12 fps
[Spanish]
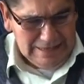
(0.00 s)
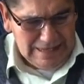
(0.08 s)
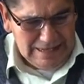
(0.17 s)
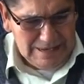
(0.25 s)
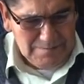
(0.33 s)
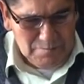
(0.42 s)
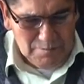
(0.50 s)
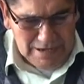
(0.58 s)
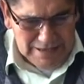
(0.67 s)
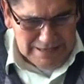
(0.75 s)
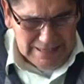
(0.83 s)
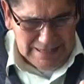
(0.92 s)
tenemos
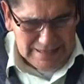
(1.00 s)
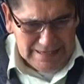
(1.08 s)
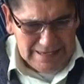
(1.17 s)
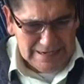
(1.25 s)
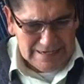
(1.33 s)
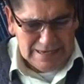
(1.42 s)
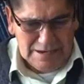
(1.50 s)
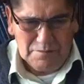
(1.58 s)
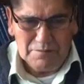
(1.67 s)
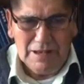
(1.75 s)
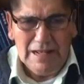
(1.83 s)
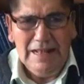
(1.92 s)
que entender que
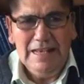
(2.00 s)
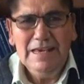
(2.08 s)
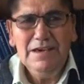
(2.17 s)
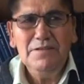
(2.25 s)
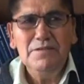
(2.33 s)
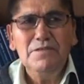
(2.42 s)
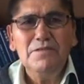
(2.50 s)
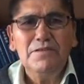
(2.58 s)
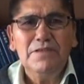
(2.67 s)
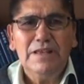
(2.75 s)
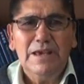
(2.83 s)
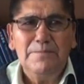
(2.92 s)
con el libro
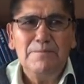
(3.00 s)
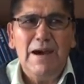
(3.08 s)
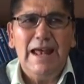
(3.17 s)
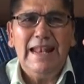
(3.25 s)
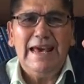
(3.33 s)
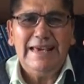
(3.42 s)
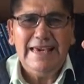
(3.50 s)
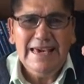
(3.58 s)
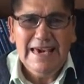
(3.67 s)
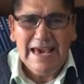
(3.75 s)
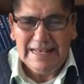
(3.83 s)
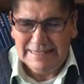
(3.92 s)
de
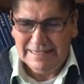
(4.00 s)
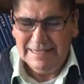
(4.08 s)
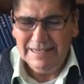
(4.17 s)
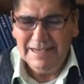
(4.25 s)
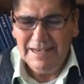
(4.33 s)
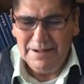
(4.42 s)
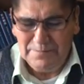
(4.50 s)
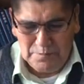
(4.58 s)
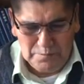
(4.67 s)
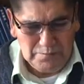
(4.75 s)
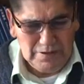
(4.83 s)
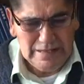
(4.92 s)
Malaquías, el
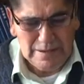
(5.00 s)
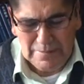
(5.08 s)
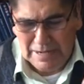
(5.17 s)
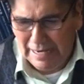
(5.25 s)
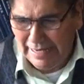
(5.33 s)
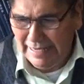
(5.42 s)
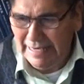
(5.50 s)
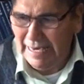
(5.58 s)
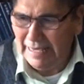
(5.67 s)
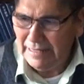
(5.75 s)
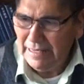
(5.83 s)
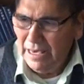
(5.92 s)
profeta
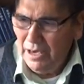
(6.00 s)
Malaquías,